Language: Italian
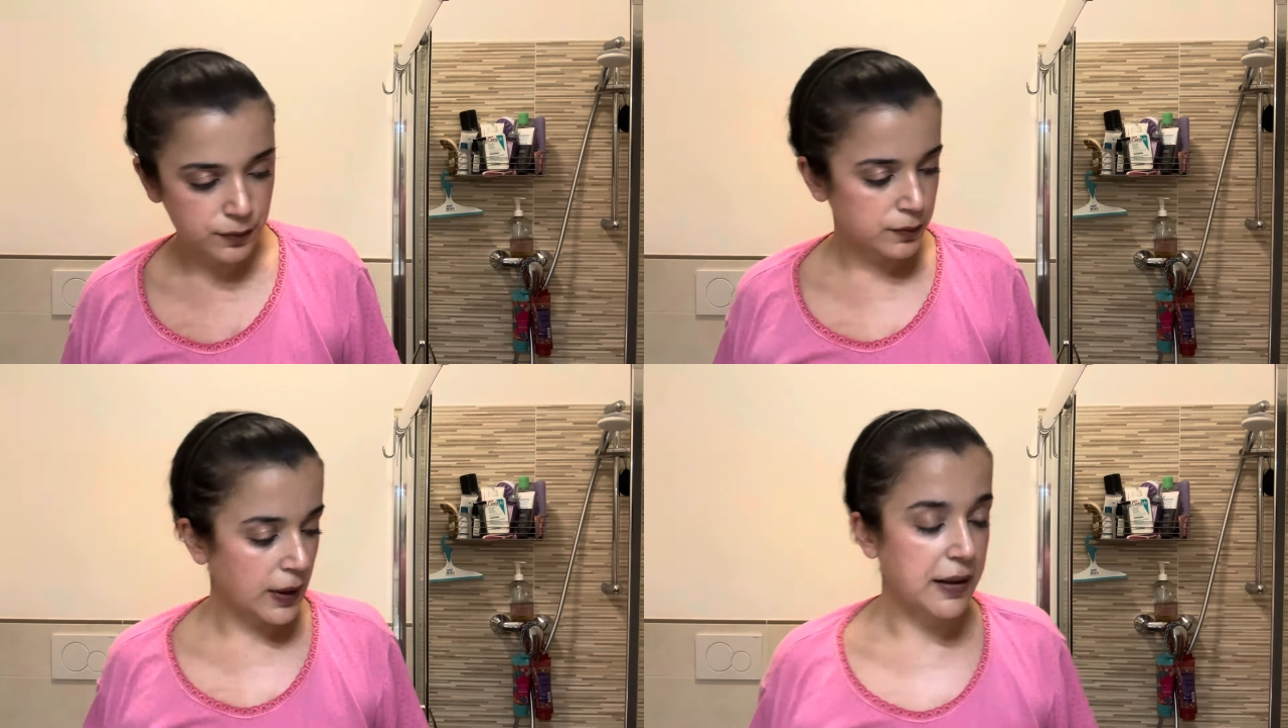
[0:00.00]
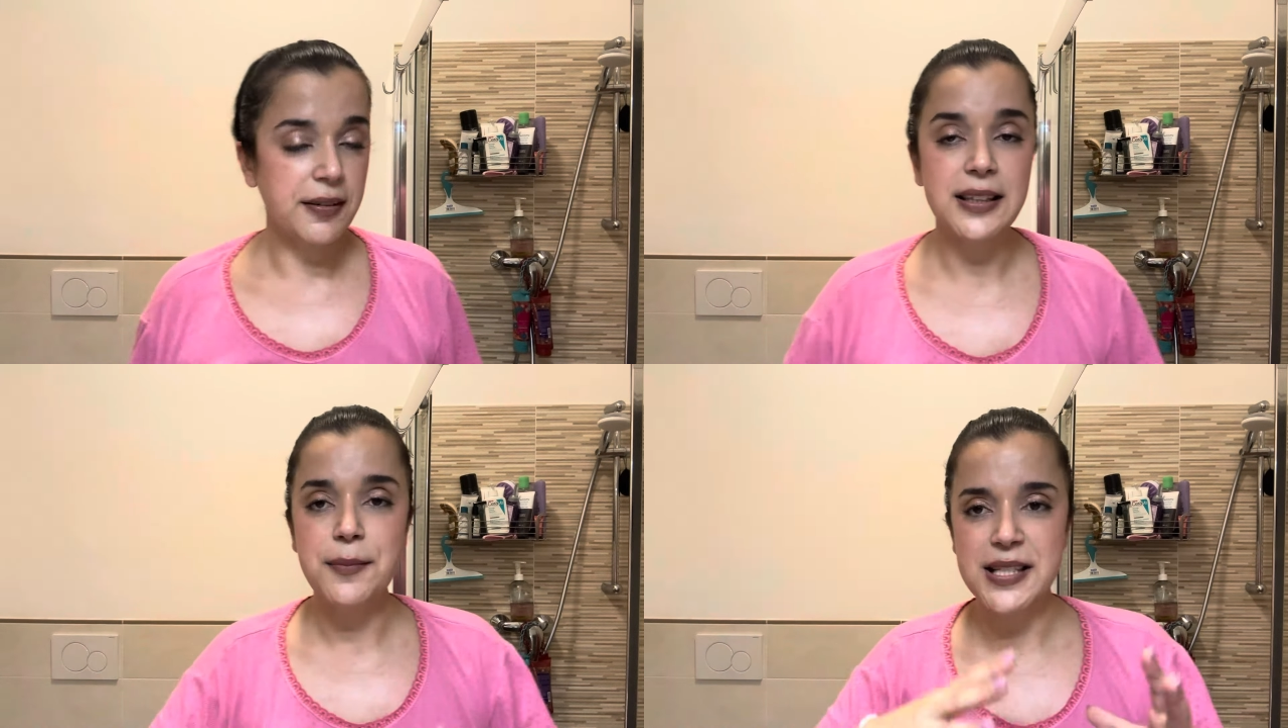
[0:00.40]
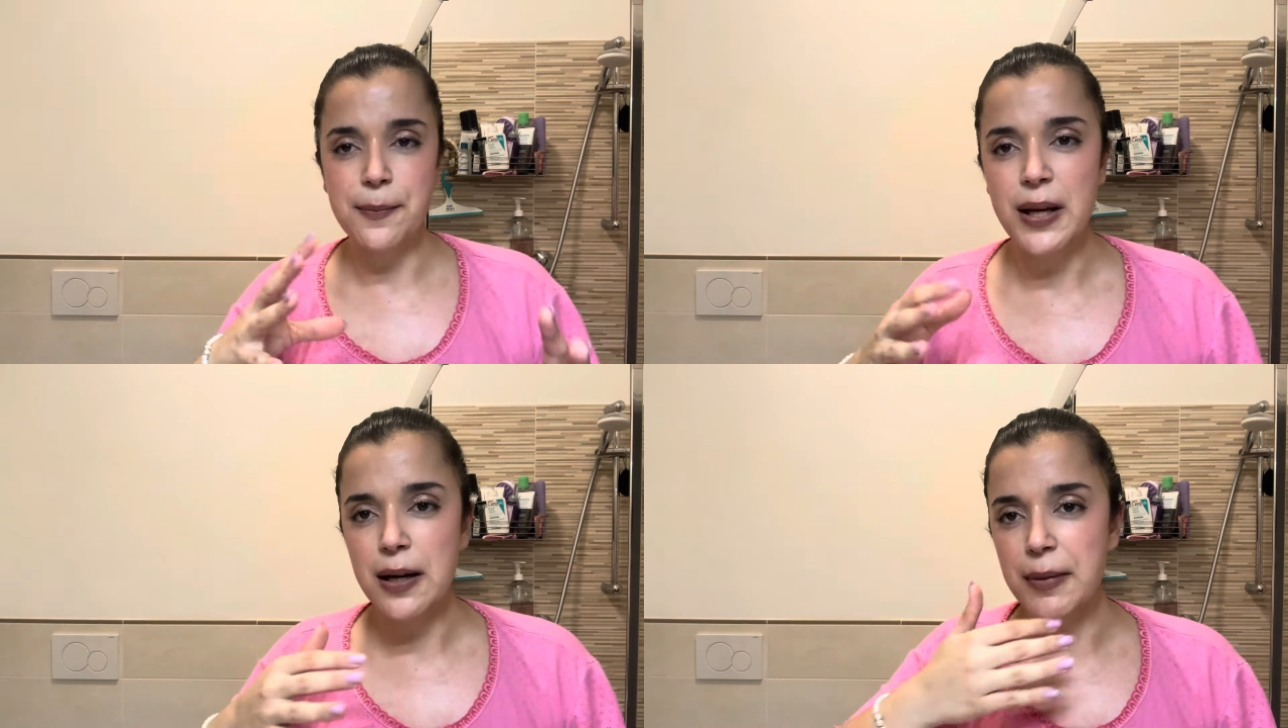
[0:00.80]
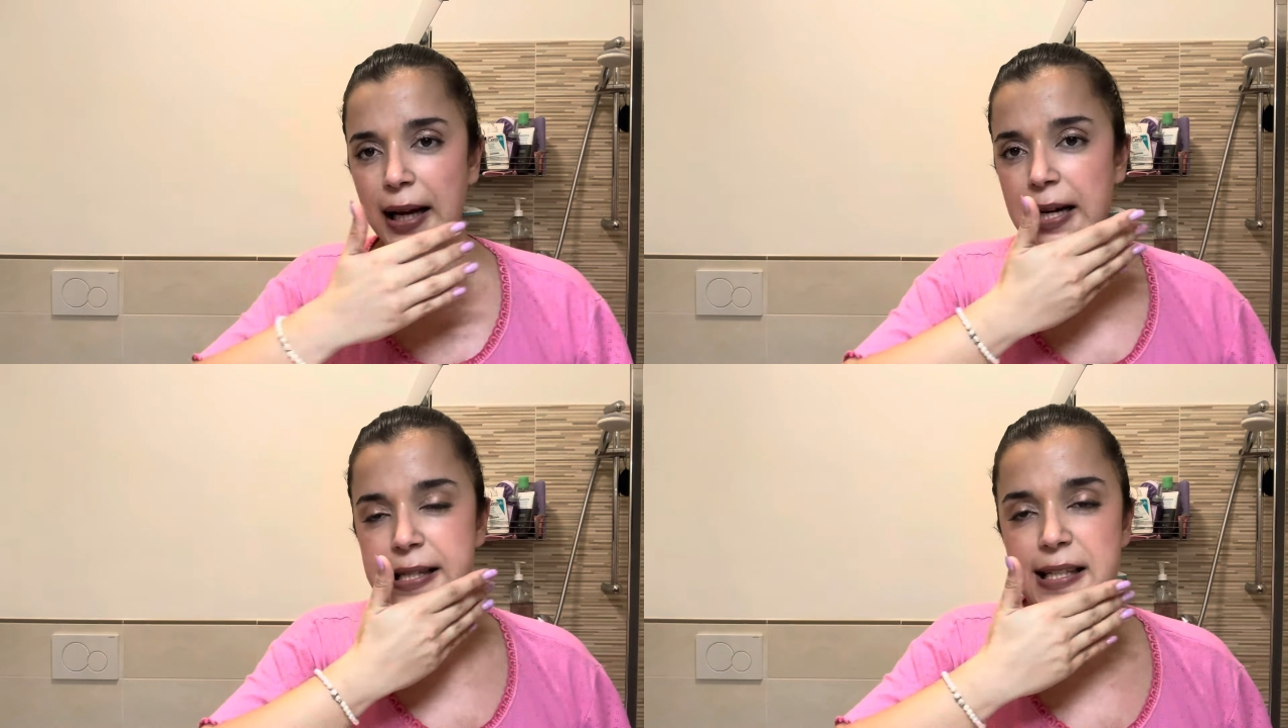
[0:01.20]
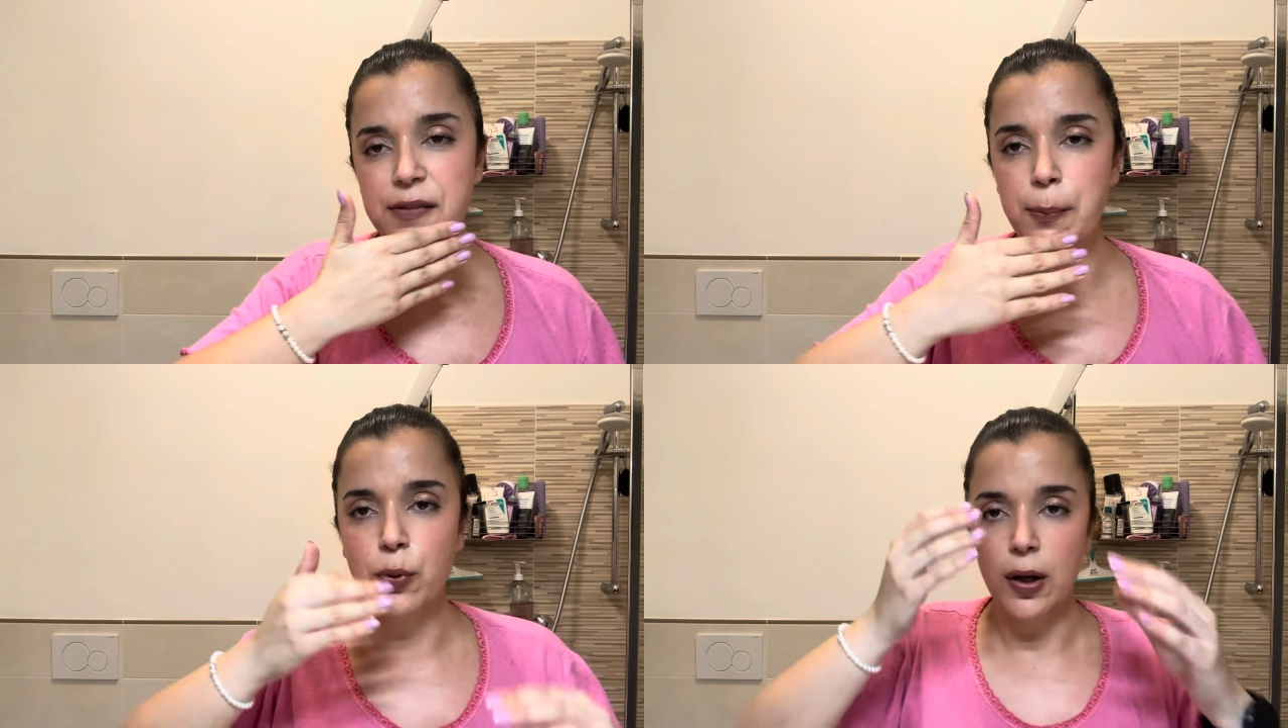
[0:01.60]
Fatemi sapere magari se vi
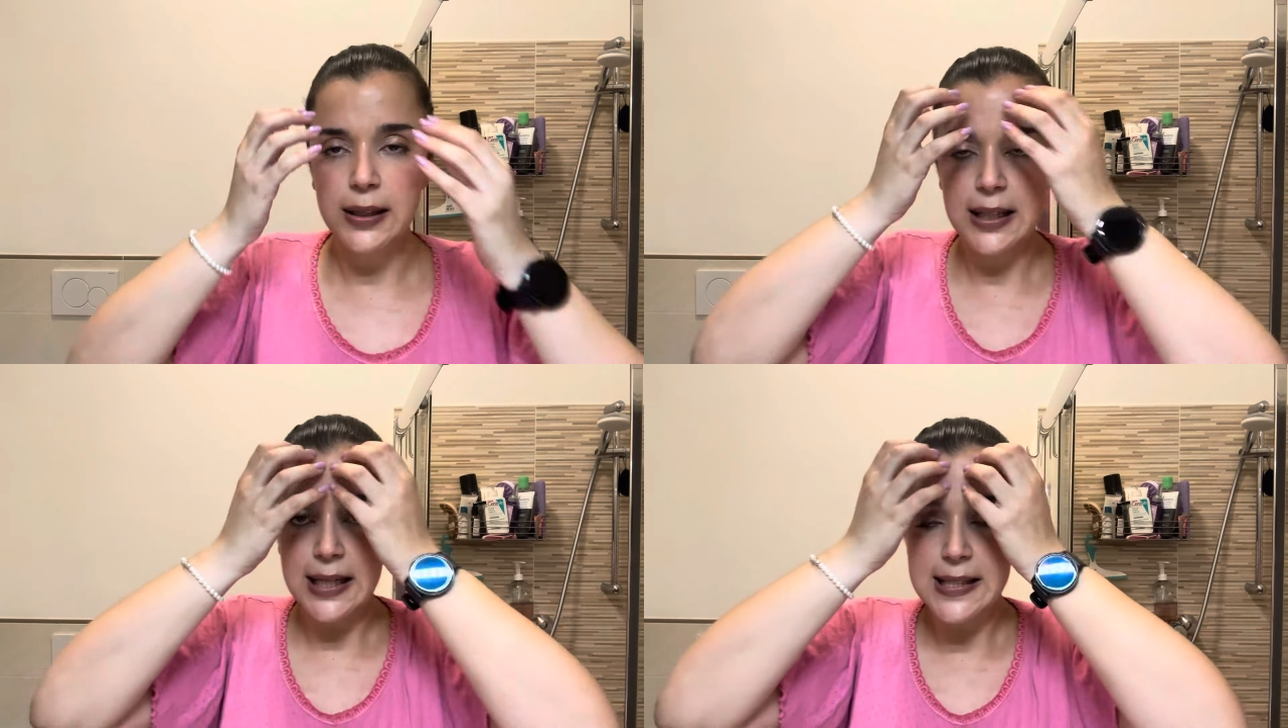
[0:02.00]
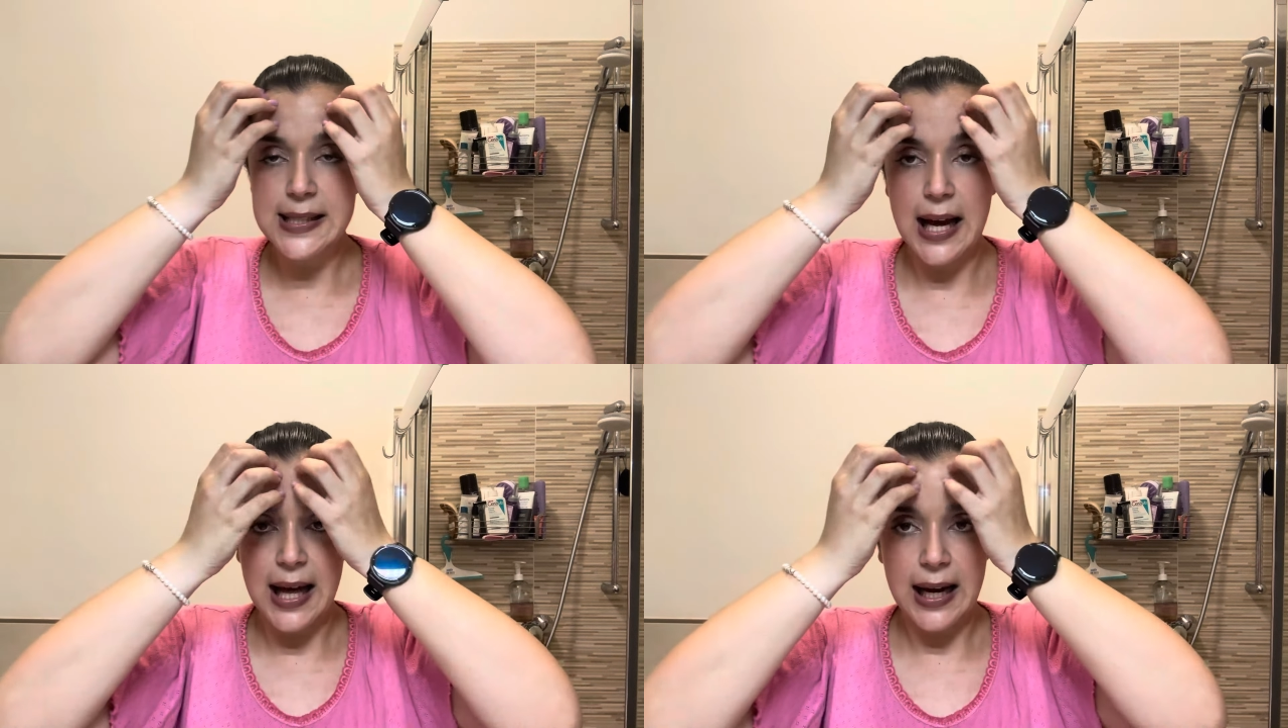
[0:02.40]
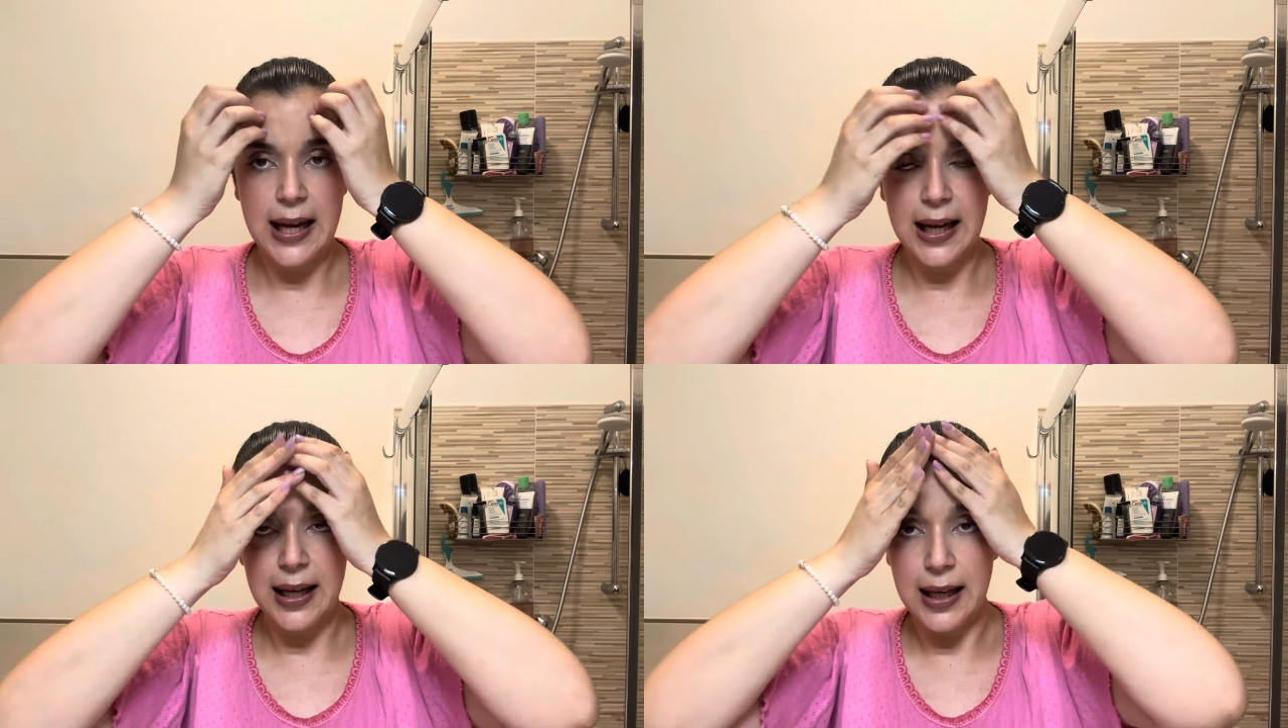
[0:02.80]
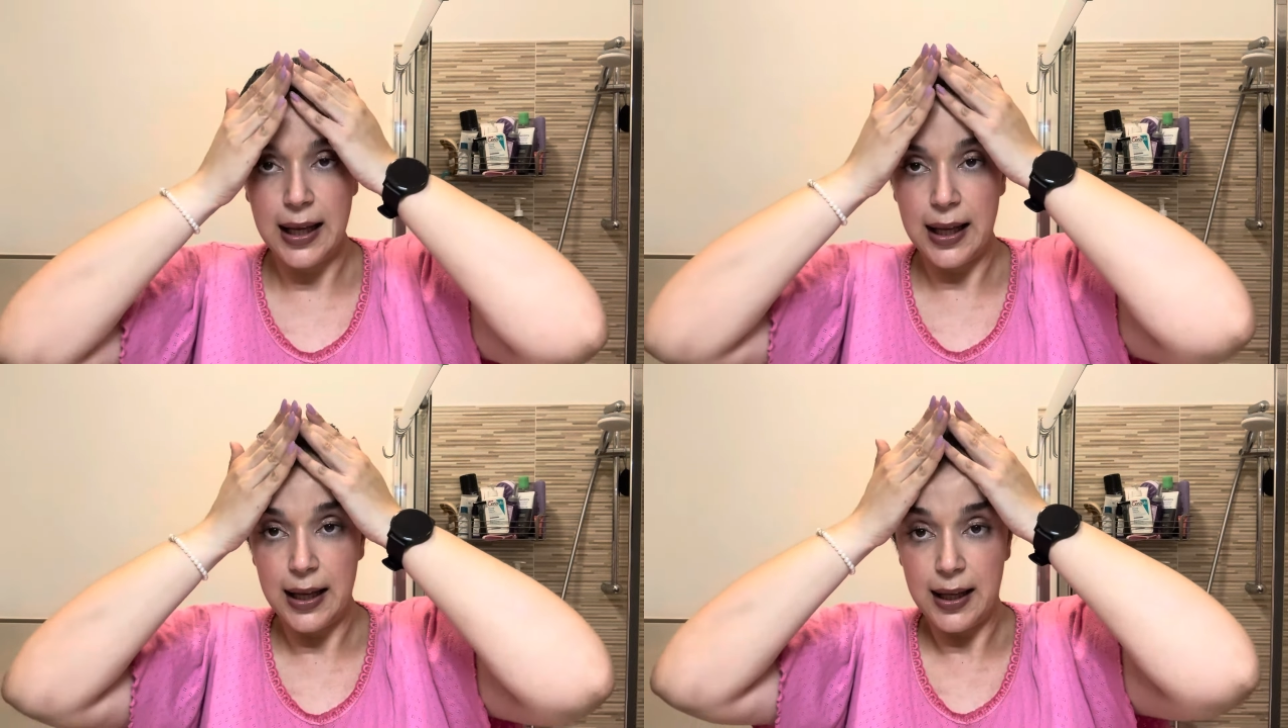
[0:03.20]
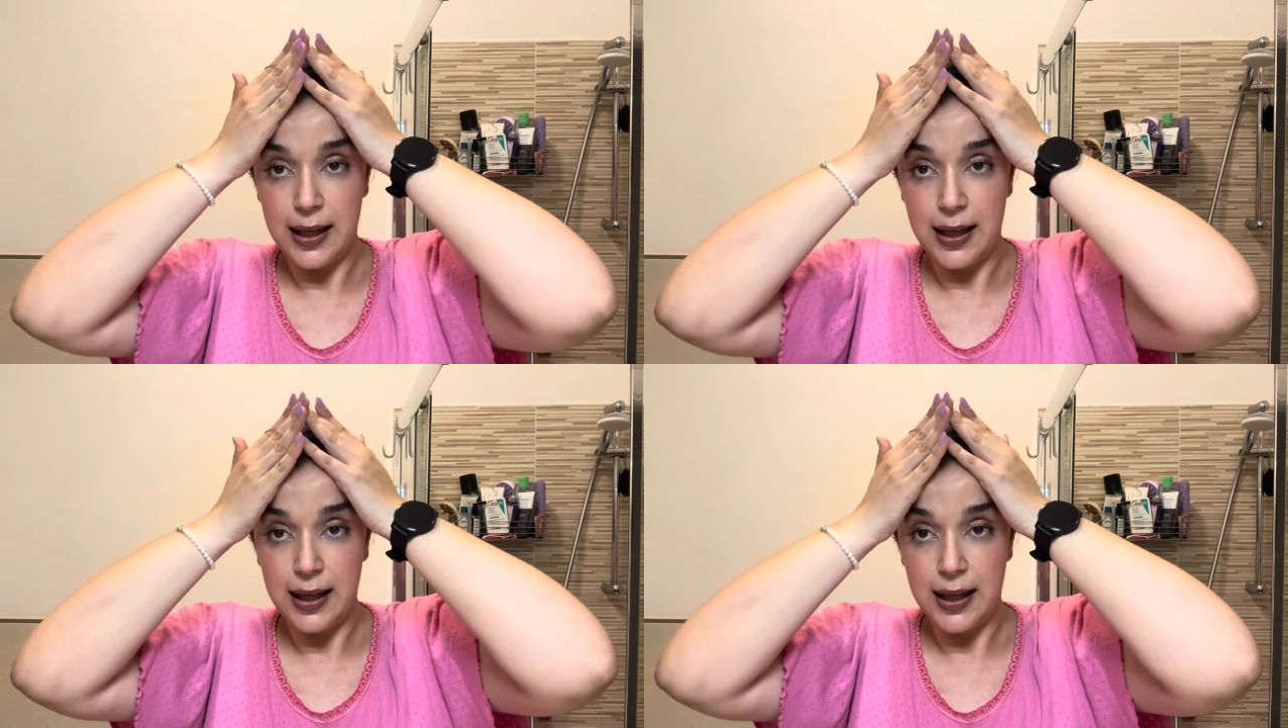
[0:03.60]
può interessare eh,